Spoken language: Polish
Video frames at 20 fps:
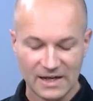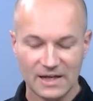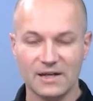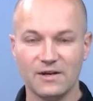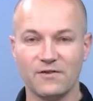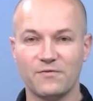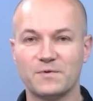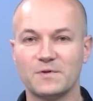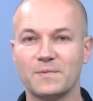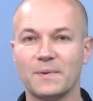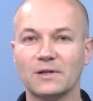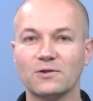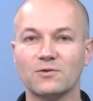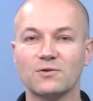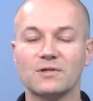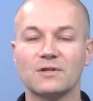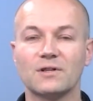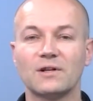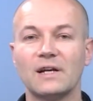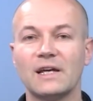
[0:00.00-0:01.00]
W
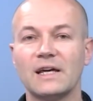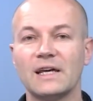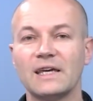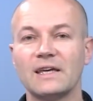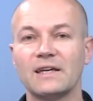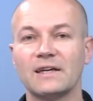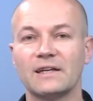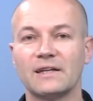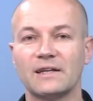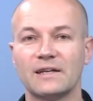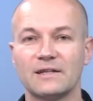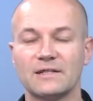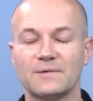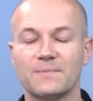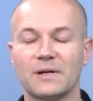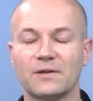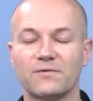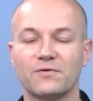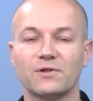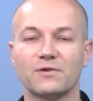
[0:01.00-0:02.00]
przypadku z kolei
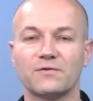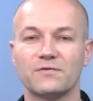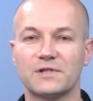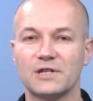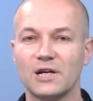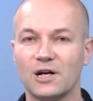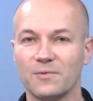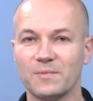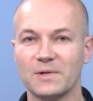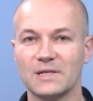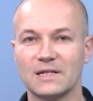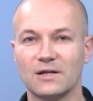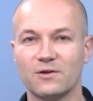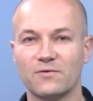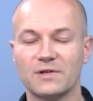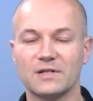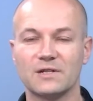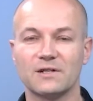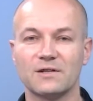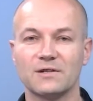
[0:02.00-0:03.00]
smartfonów Xiaomi
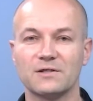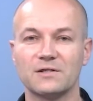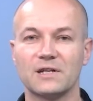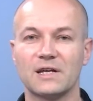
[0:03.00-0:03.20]
zauważono,